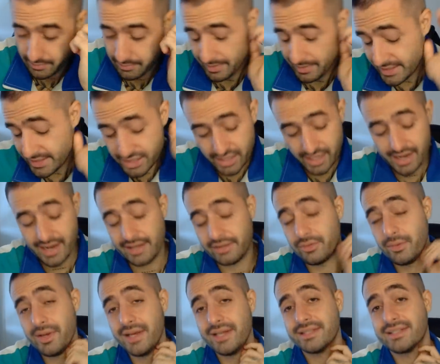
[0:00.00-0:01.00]
Mas deixa
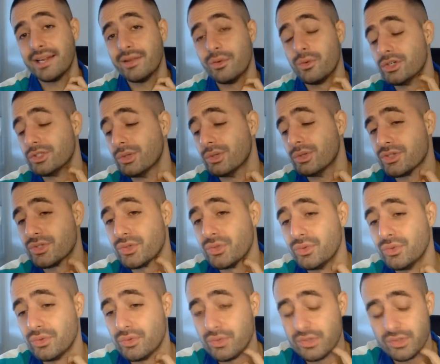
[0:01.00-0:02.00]
quieto, eu ia entrar num outro
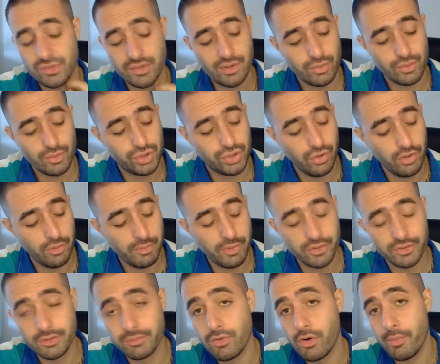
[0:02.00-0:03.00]
assunto, isso é um choro
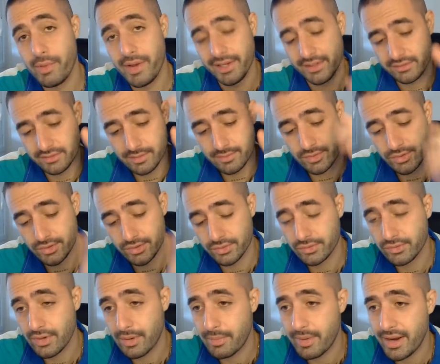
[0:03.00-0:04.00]
para outro momento. Tamo
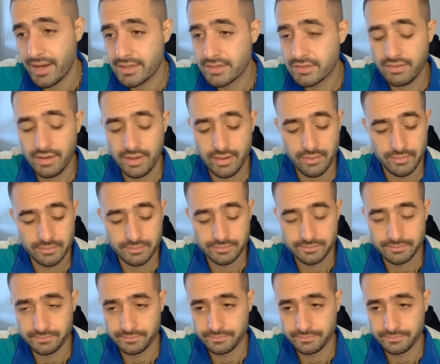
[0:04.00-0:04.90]
junto, um abraço, valeu.